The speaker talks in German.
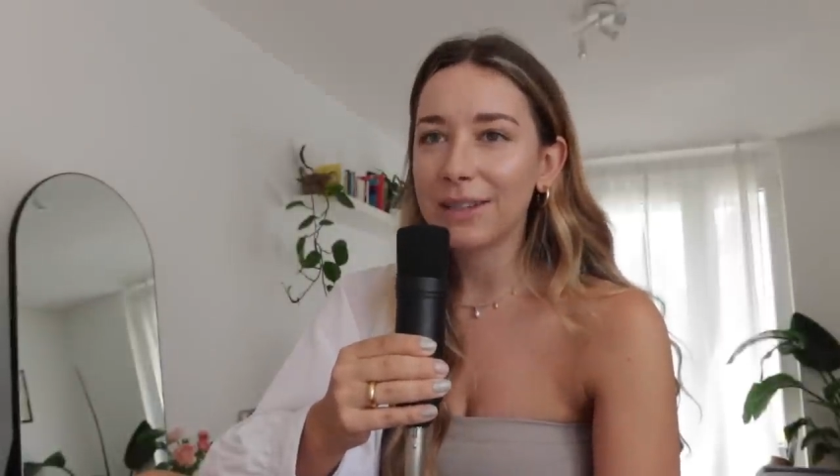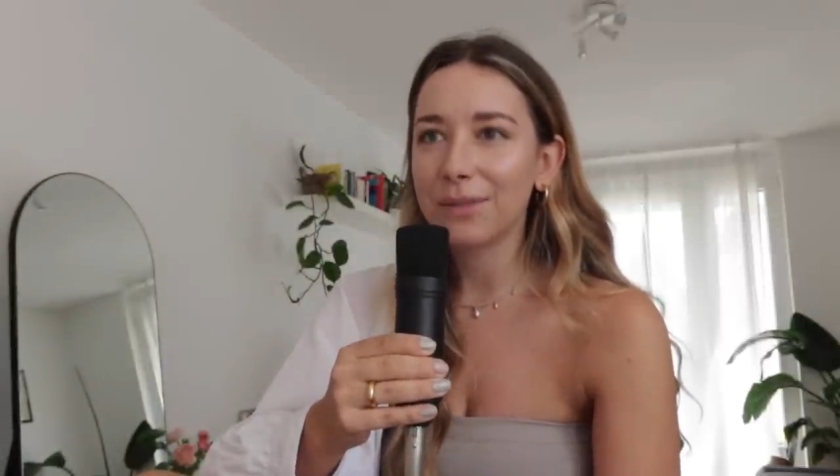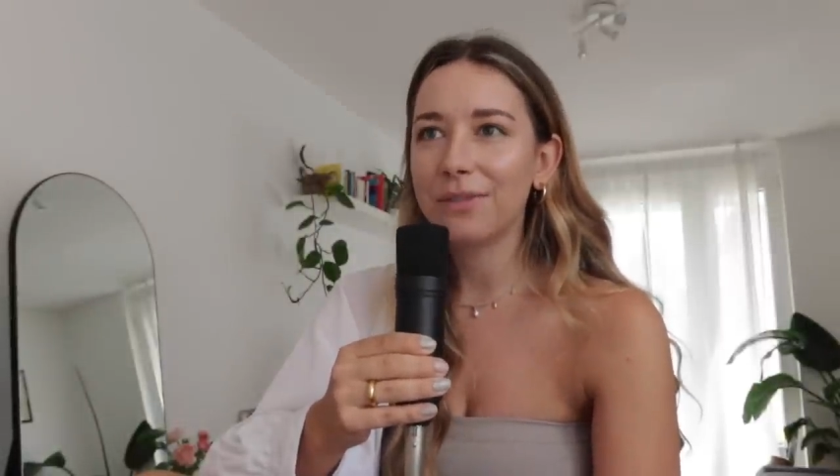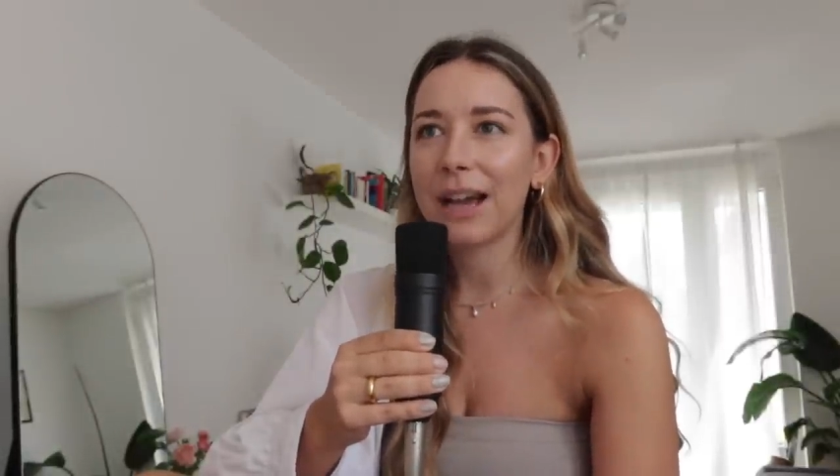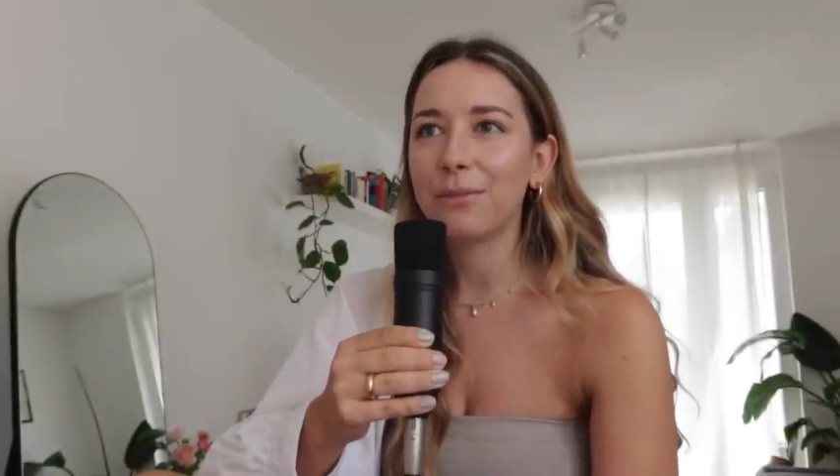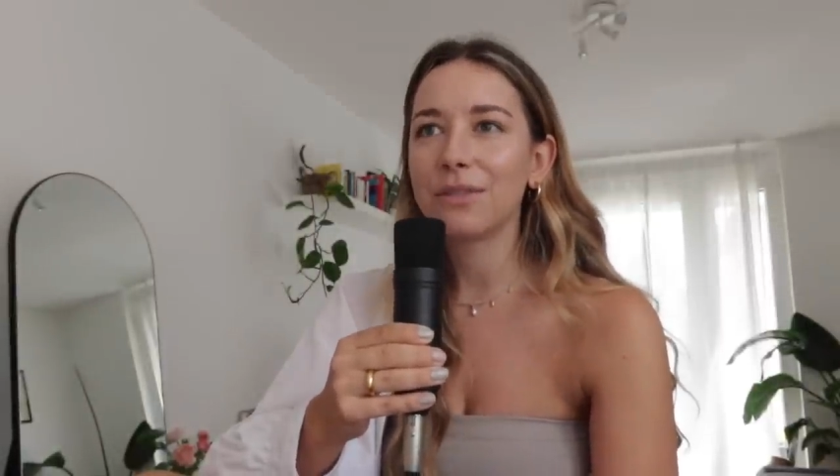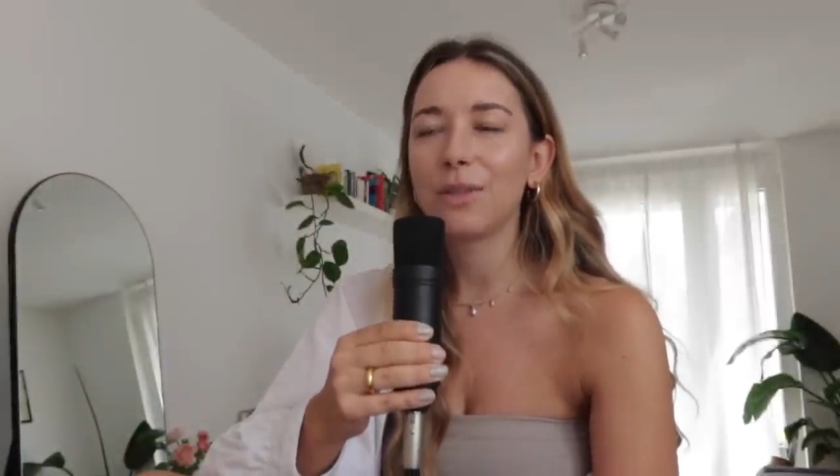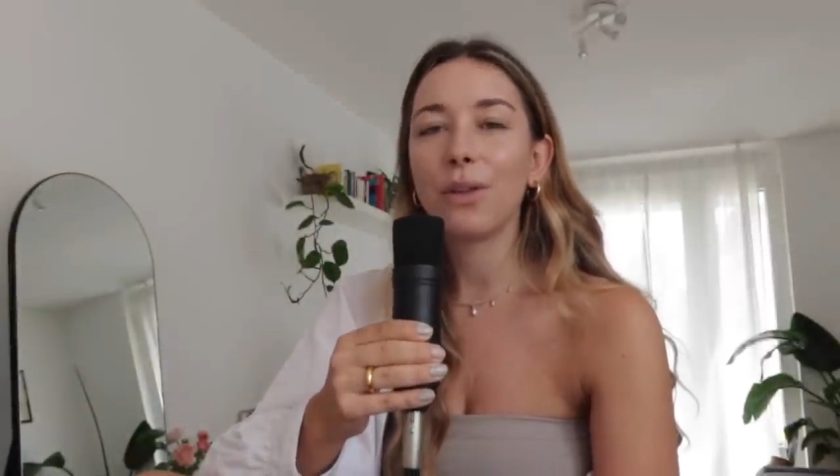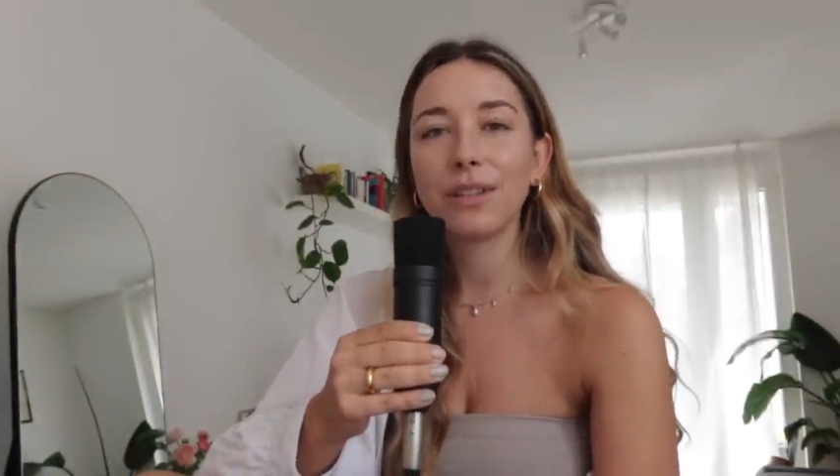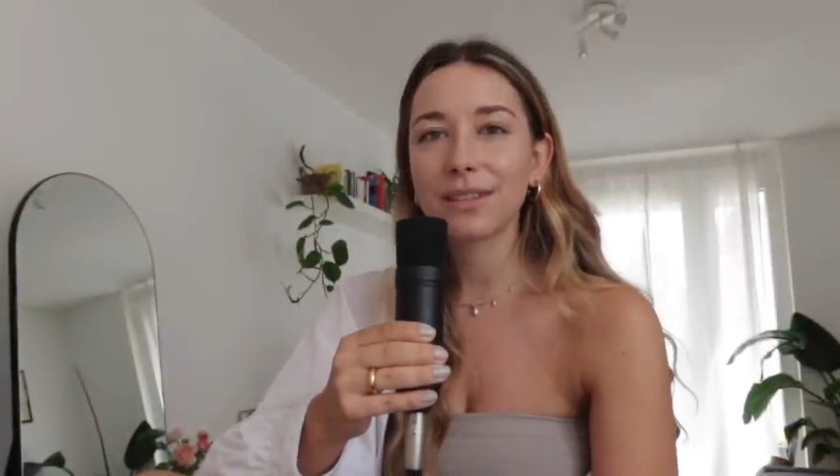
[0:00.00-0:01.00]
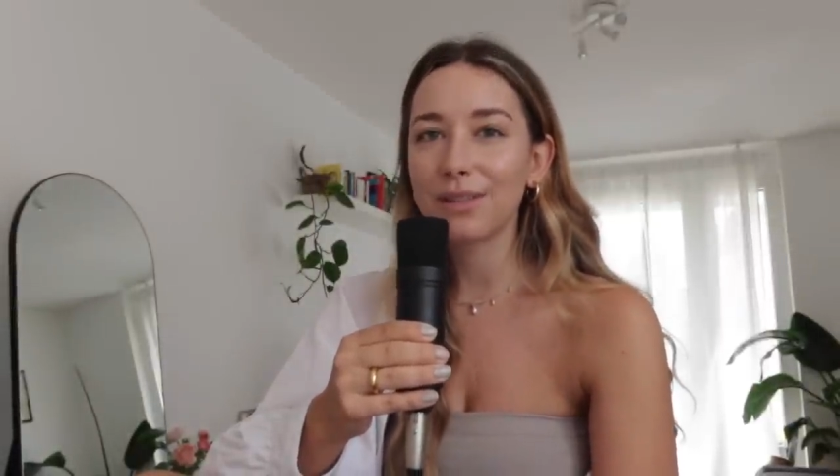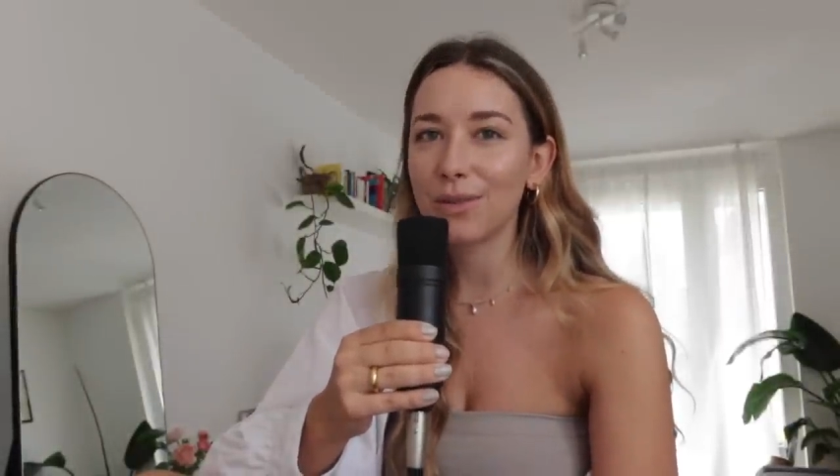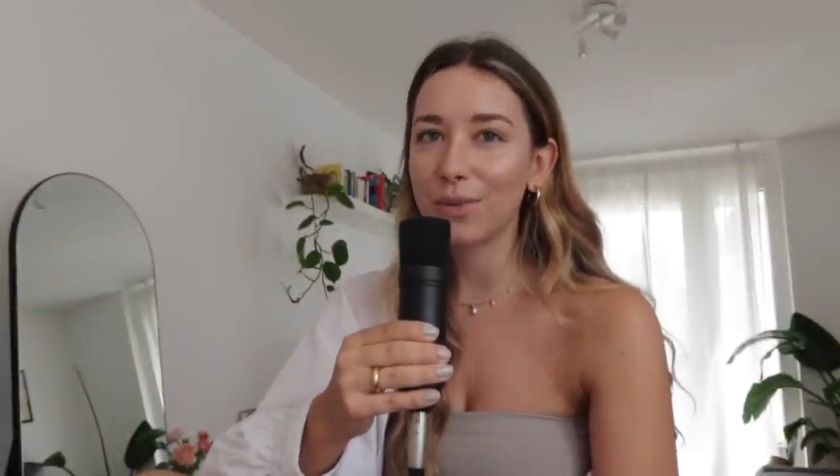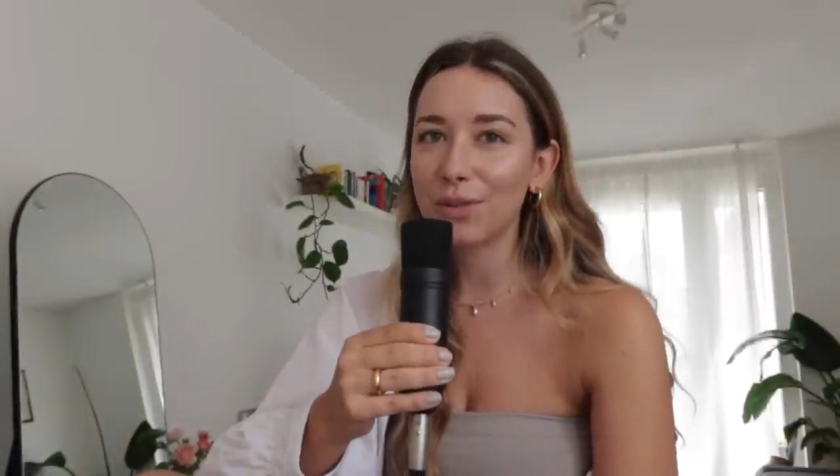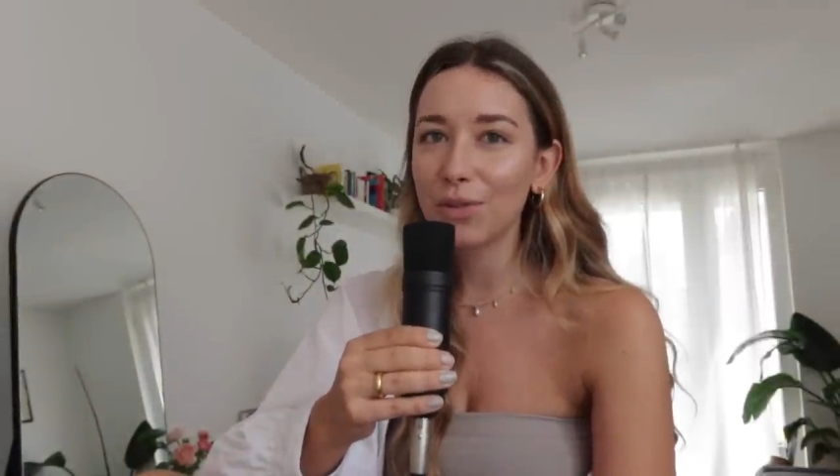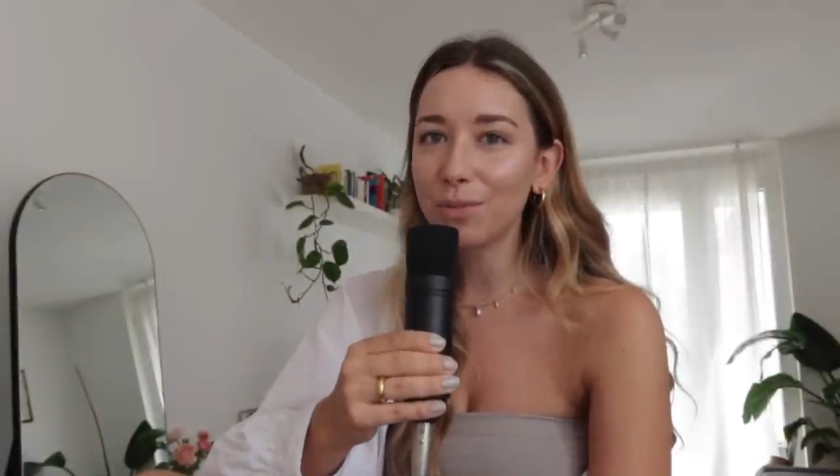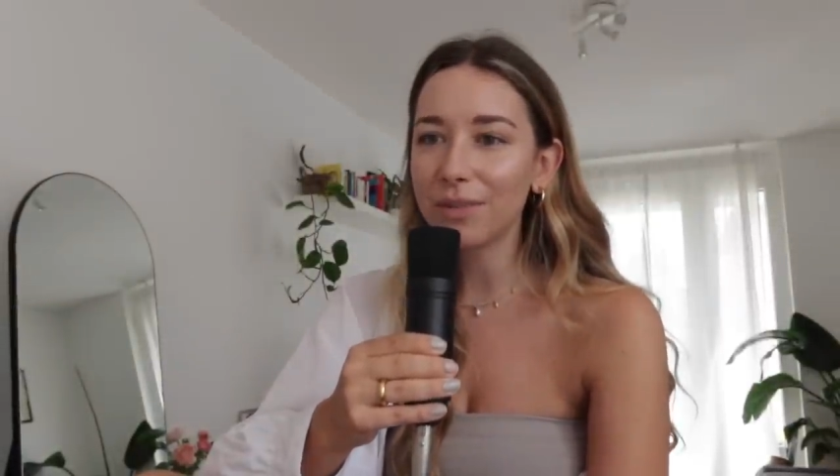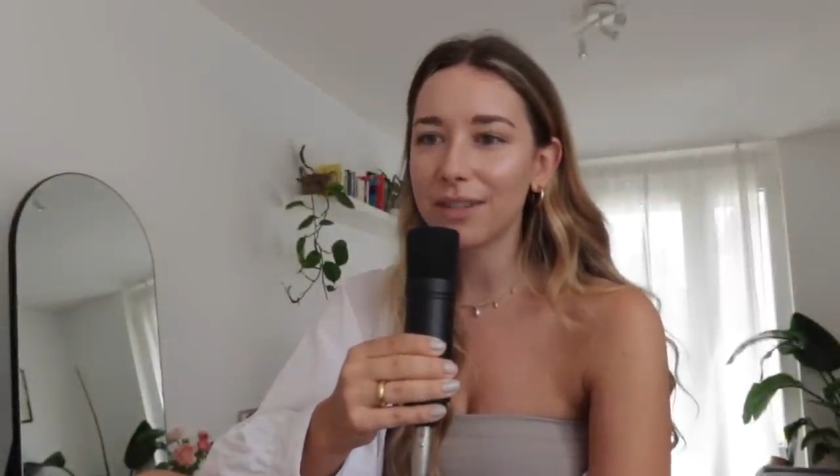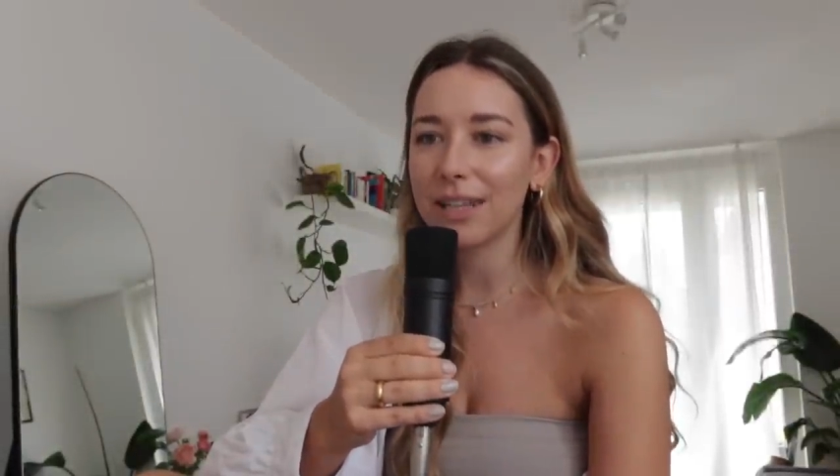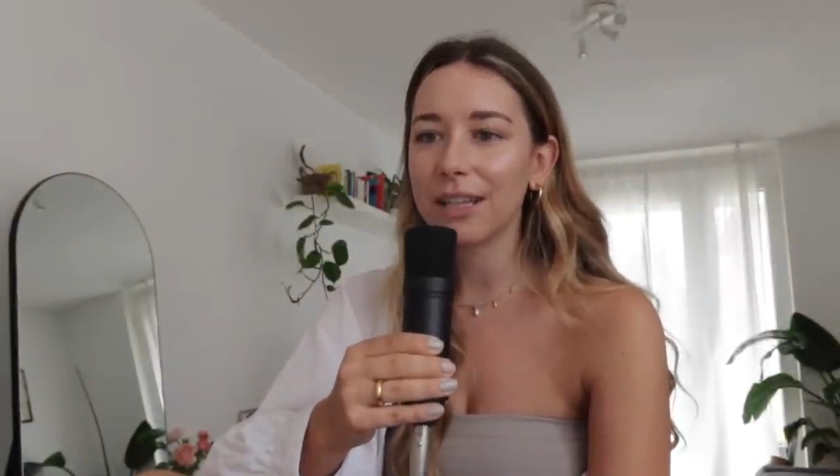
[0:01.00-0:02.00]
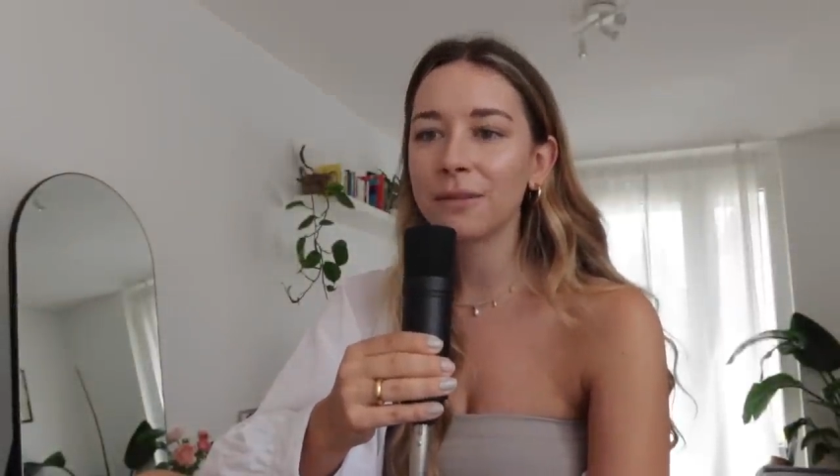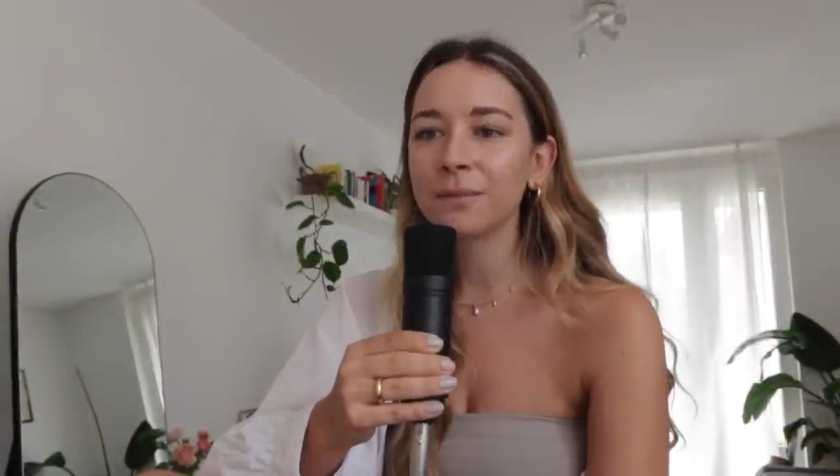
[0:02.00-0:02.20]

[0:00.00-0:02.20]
Also wir haben uns höchstens über Zoom gesehen.